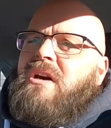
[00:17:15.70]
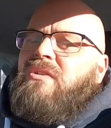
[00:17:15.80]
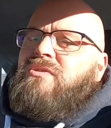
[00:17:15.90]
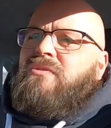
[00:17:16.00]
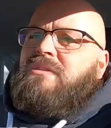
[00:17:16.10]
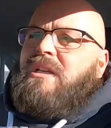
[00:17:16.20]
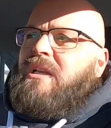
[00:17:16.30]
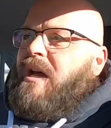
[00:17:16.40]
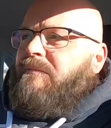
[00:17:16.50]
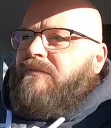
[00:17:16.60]
das Auto? Und
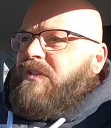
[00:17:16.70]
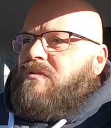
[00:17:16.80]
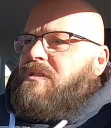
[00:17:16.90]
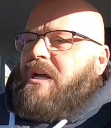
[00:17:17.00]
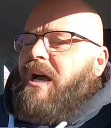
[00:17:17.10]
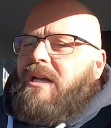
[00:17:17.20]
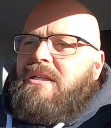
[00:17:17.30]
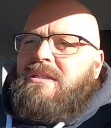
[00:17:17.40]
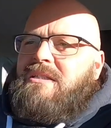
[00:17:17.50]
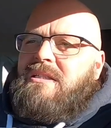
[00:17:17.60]
dann haben wir uns
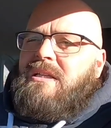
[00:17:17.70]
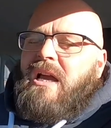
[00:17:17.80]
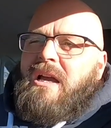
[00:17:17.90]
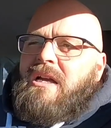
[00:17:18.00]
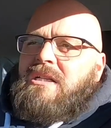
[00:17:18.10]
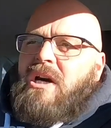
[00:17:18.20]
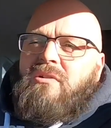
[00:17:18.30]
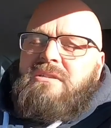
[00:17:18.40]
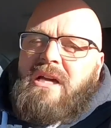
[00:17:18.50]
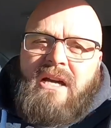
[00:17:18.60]
geeinigt, dass ich
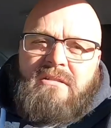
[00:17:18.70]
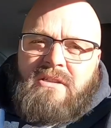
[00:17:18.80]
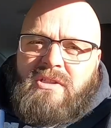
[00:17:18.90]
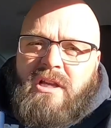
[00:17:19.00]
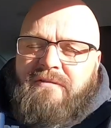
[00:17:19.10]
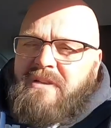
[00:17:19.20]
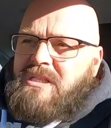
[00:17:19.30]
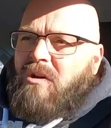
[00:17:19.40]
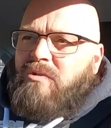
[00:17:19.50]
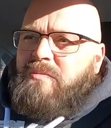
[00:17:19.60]
1800 Dollar für
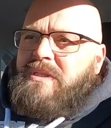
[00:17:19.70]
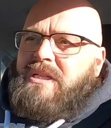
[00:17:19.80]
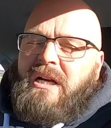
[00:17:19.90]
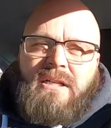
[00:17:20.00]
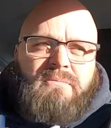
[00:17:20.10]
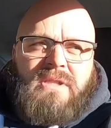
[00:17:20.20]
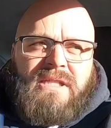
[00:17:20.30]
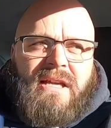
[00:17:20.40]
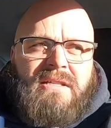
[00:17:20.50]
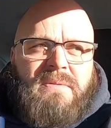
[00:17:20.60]
das Auto bezahlt habe. Und
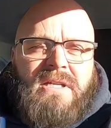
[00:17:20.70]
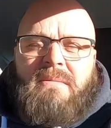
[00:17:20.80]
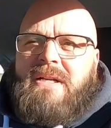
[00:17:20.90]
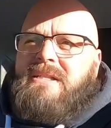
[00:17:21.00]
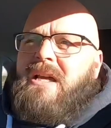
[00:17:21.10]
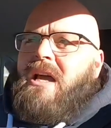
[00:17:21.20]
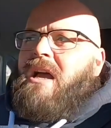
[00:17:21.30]
ich dachte mir damals,